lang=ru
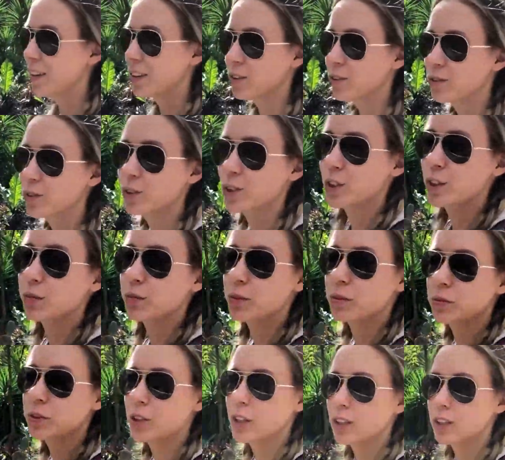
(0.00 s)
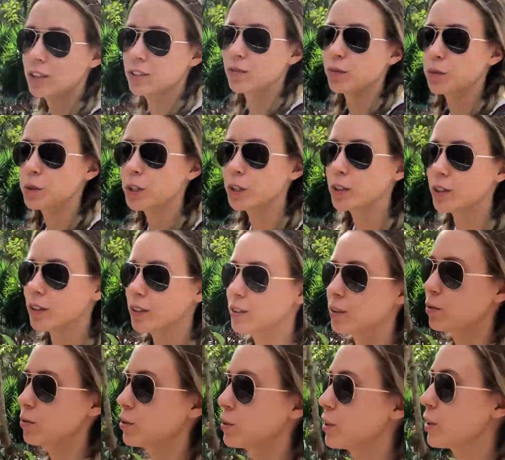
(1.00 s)
Ну, достопримечательность вообще не
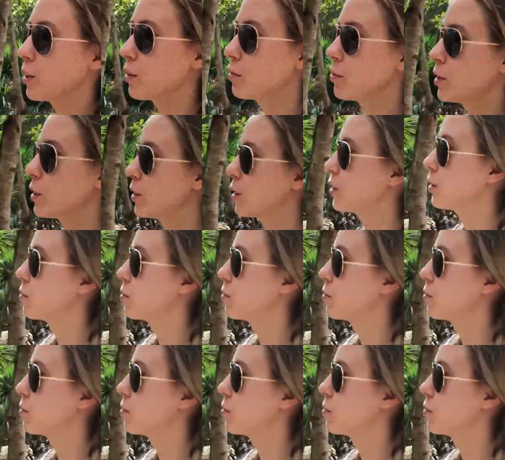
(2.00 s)
раскрученная. Мы